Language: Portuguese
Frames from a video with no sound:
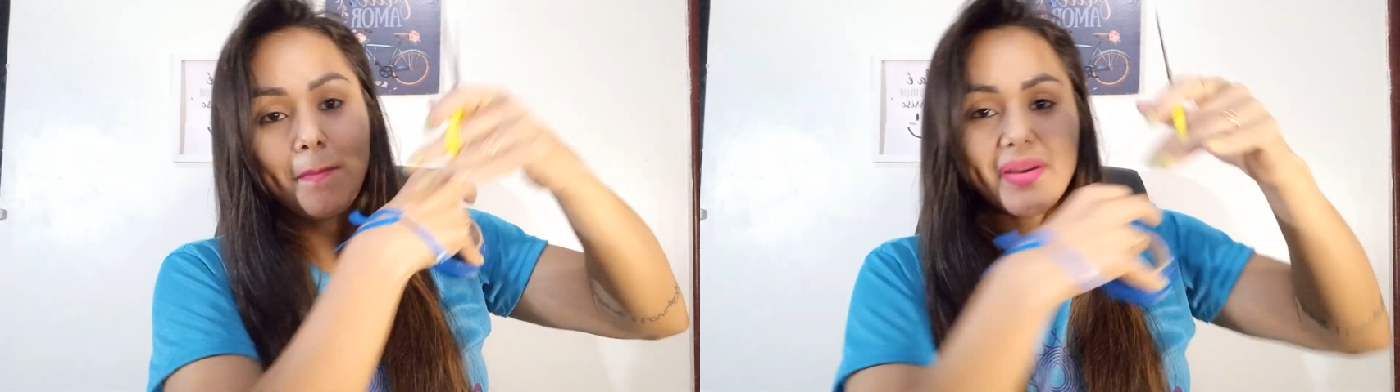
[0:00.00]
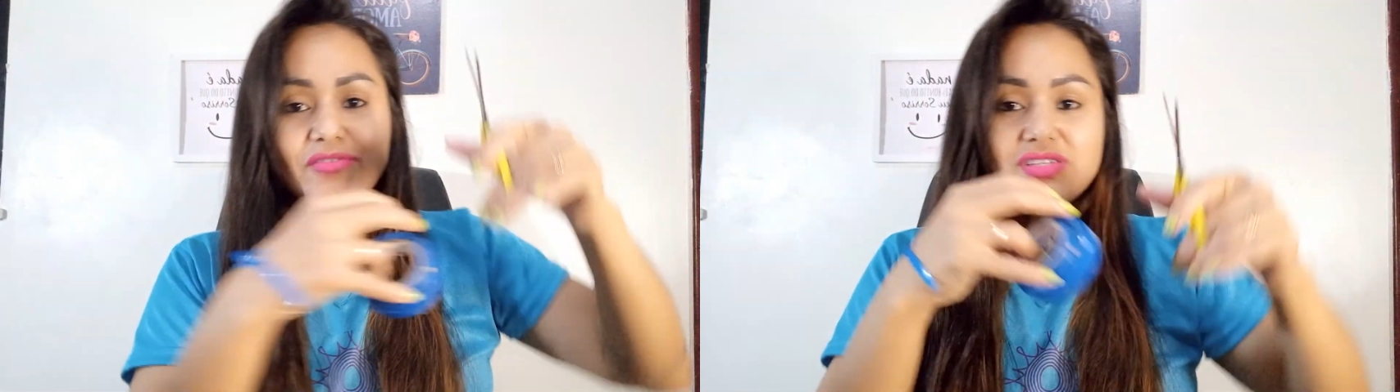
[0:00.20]

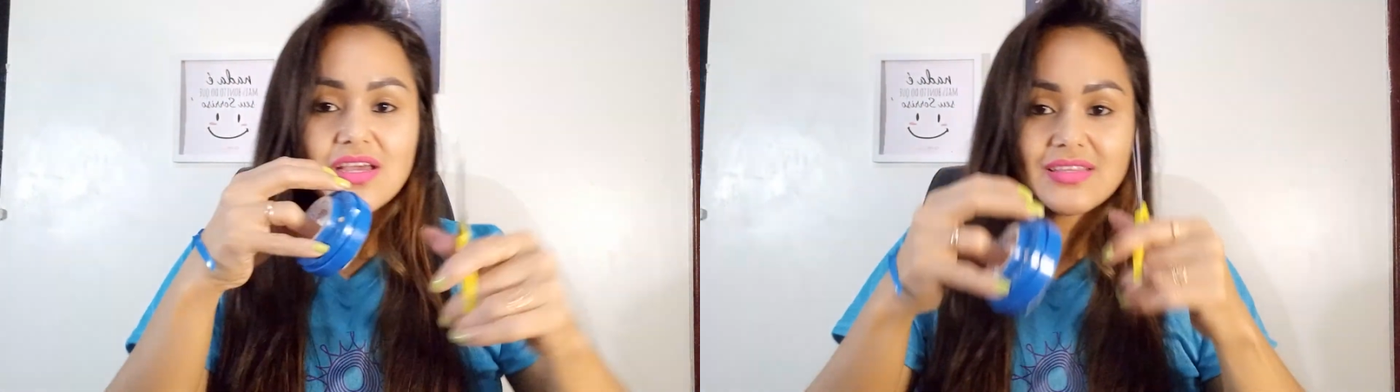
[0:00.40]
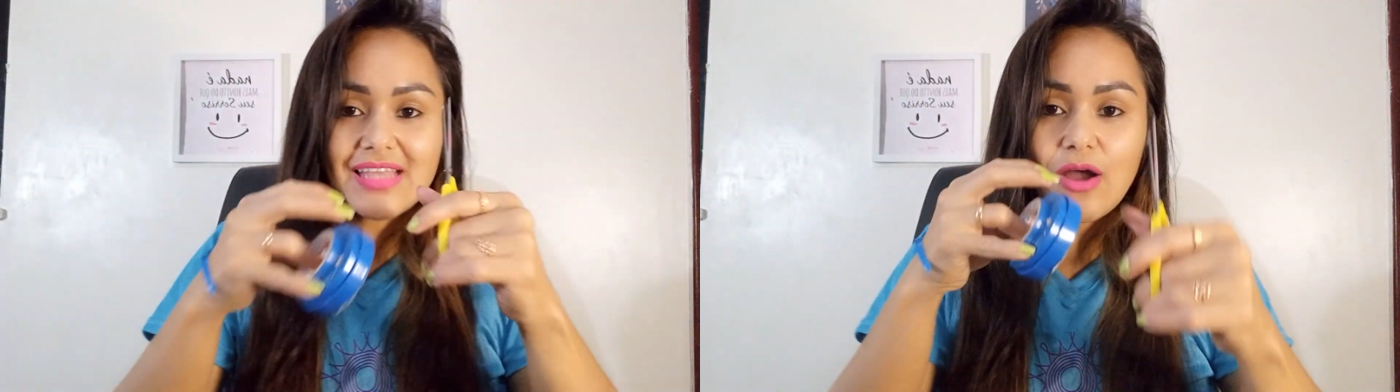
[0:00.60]
para você
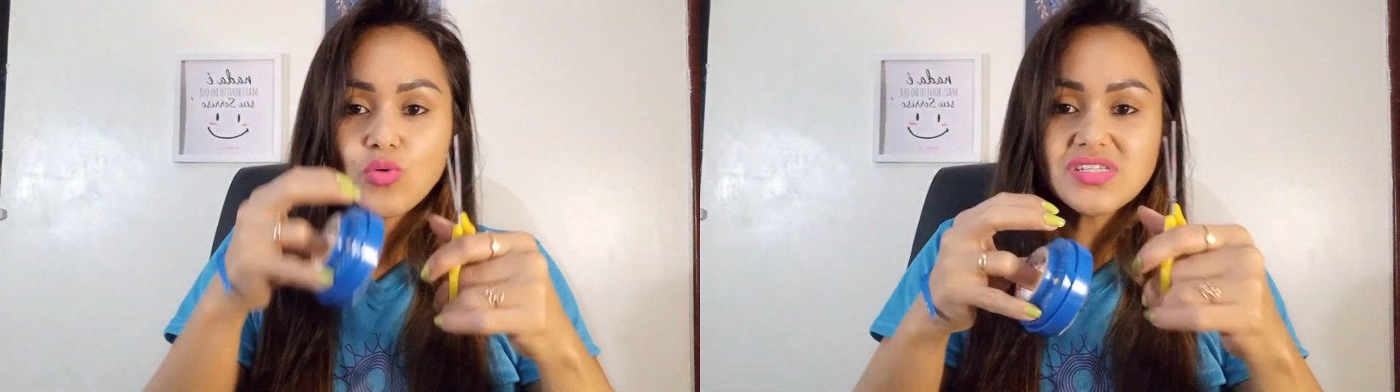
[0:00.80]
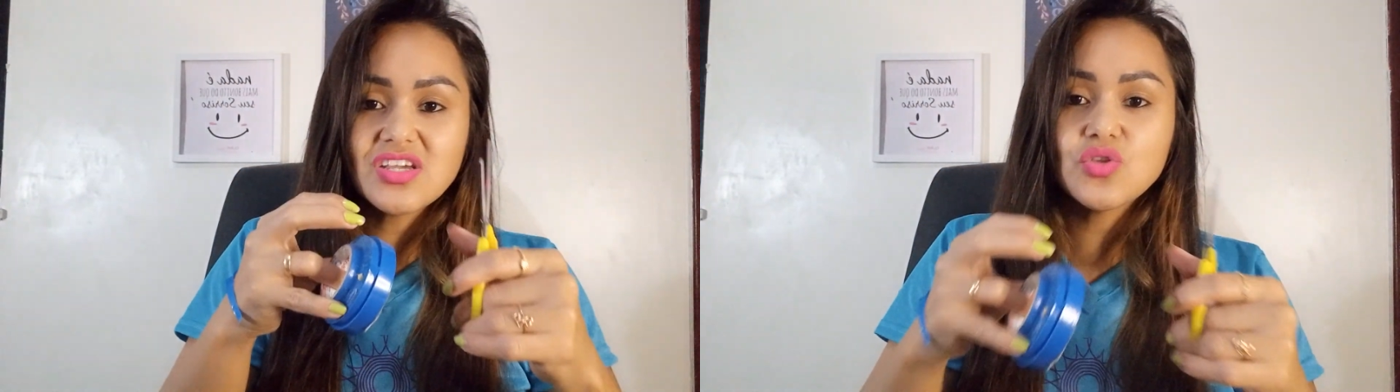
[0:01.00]
estar tá
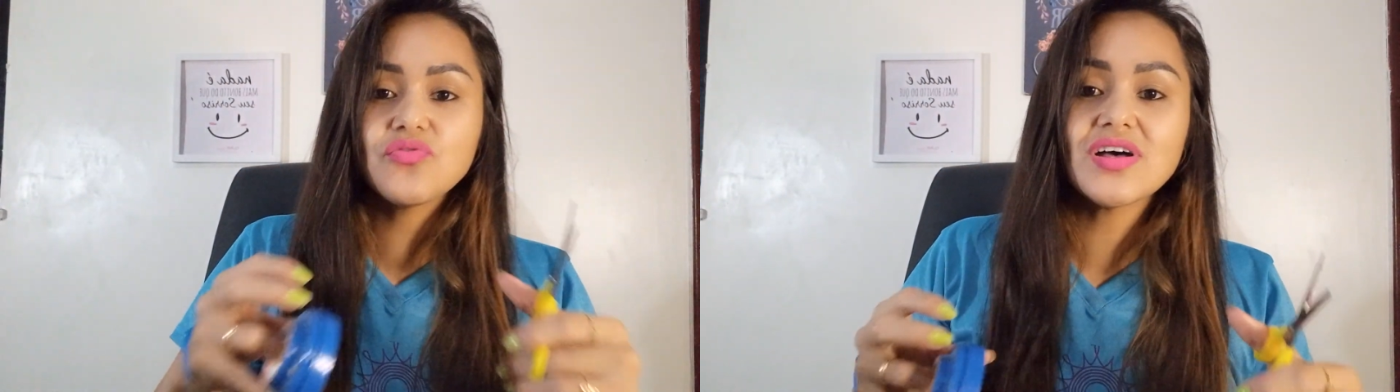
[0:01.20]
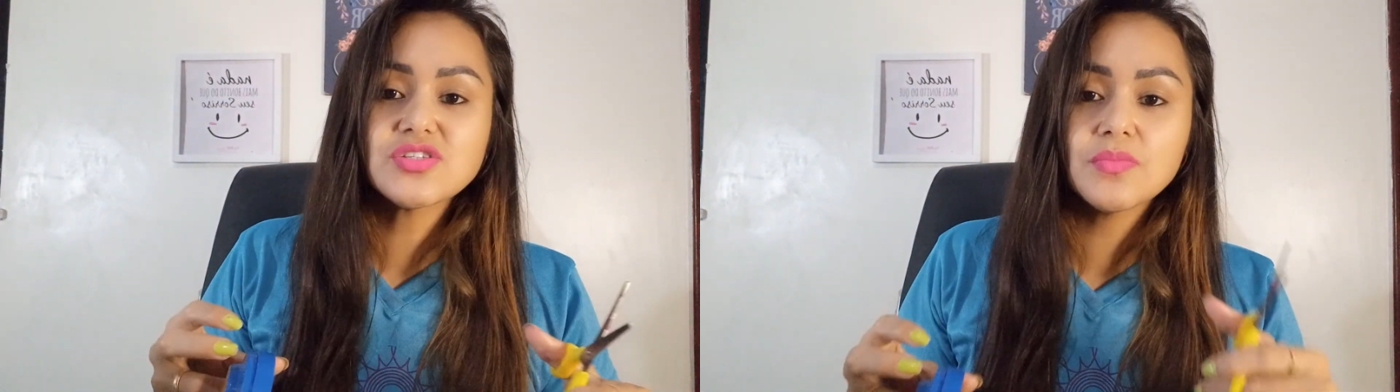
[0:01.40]
conseguindo
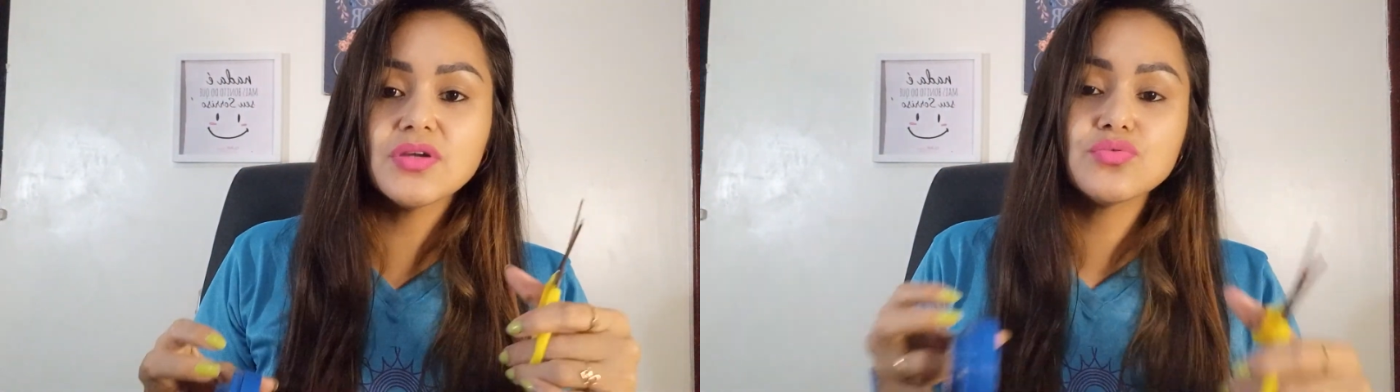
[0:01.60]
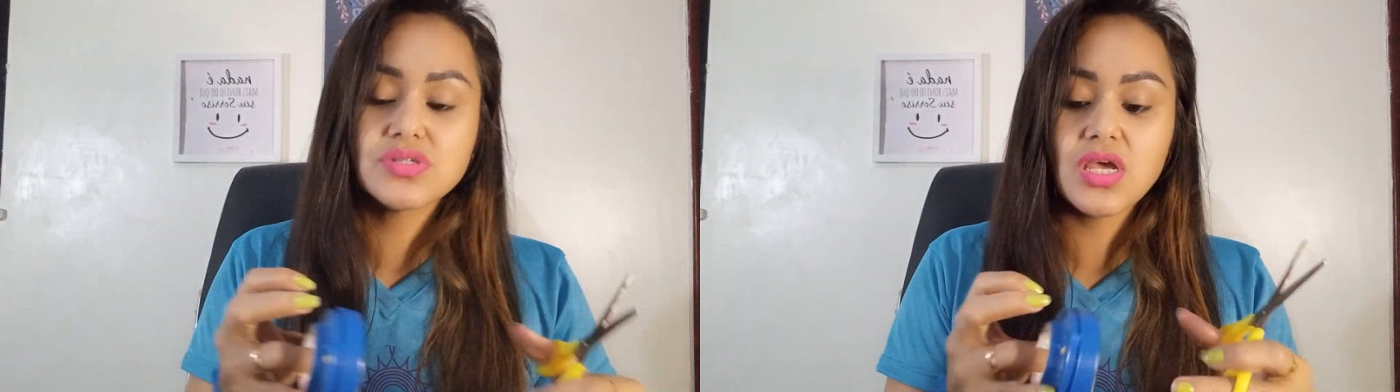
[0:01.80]
fazer o
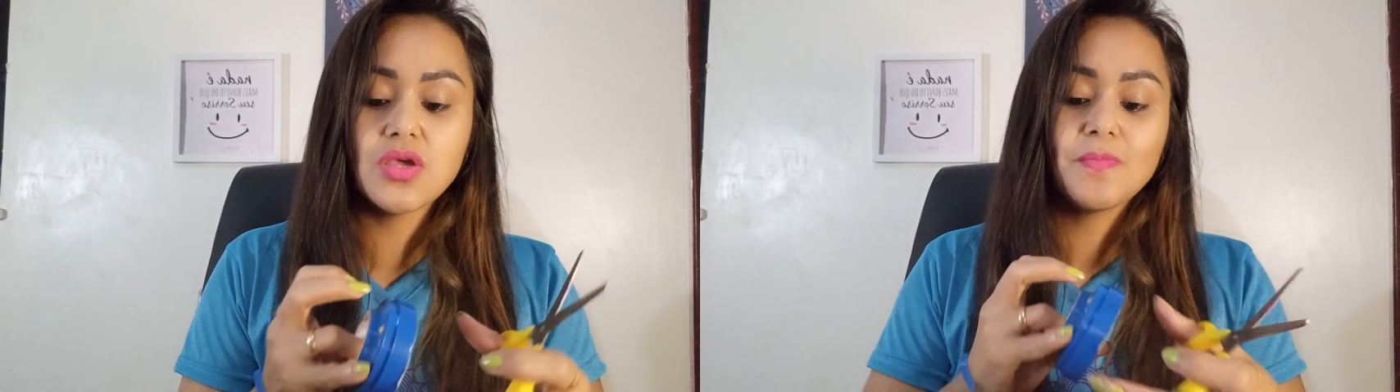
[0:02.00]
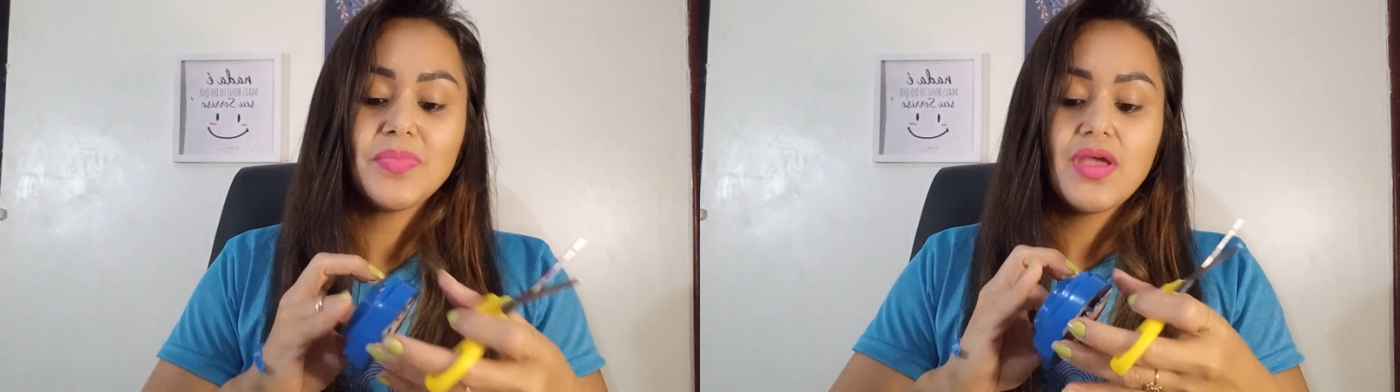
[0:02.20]
manuseio